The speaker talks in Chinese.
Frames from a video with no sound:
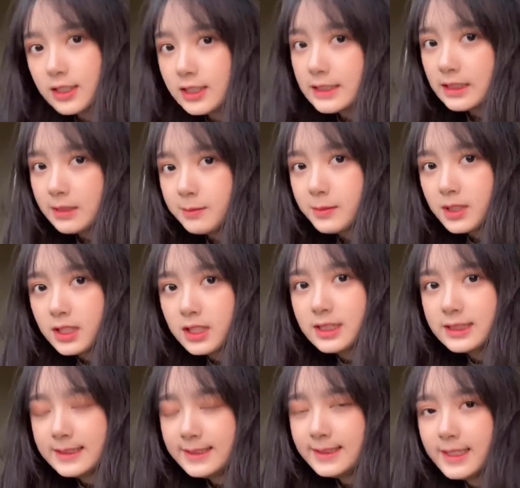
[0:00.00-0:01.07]
那么
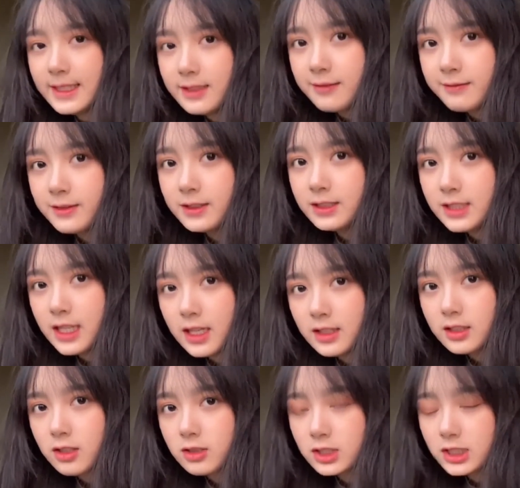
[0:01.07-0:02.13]
今天的分享
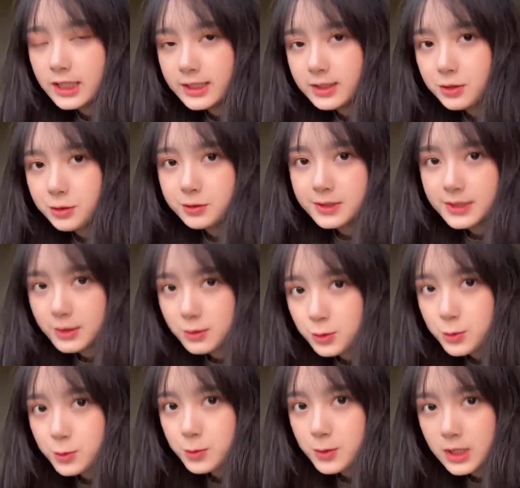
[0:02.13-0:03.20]
到这里就结
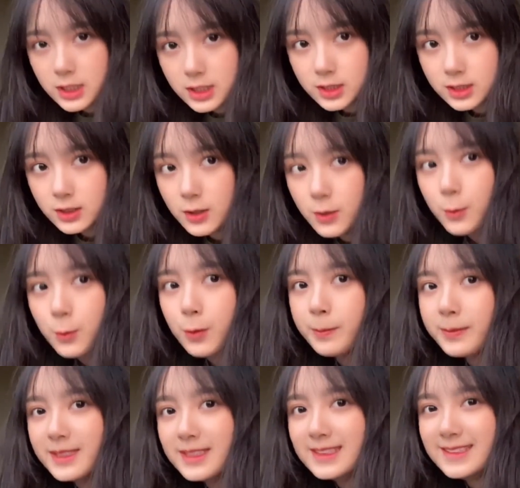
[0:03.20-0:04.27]
束了，我
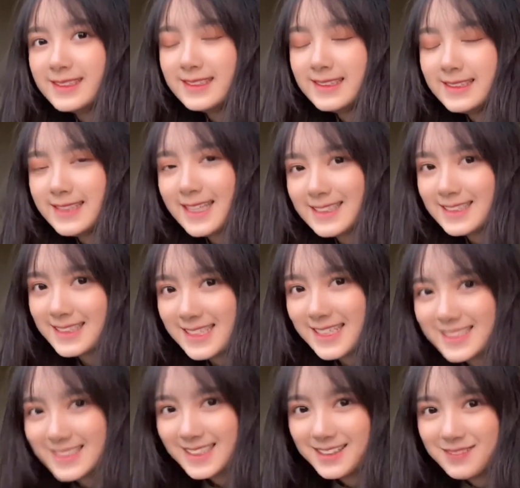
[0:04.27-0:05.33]
们下期再
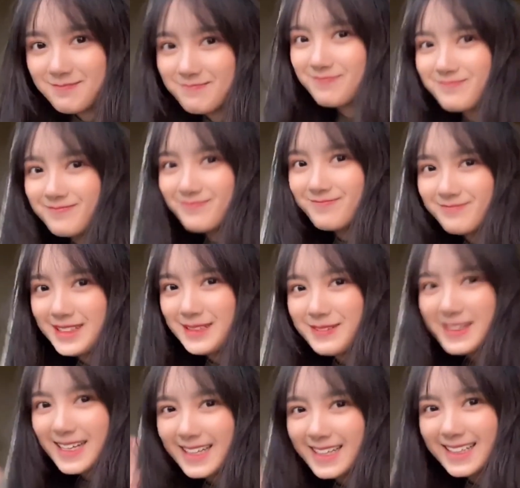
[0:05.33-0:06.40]
见，拜
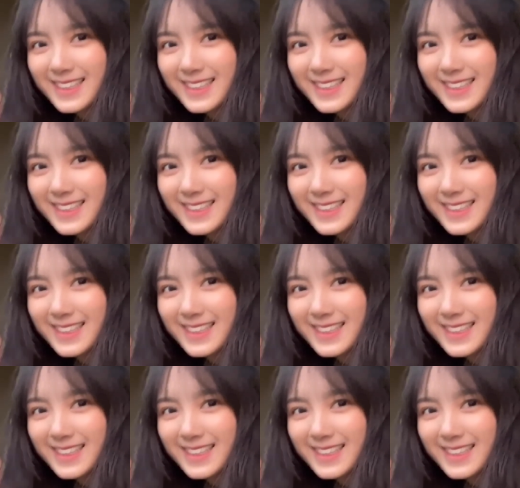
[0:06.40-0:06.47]
拜。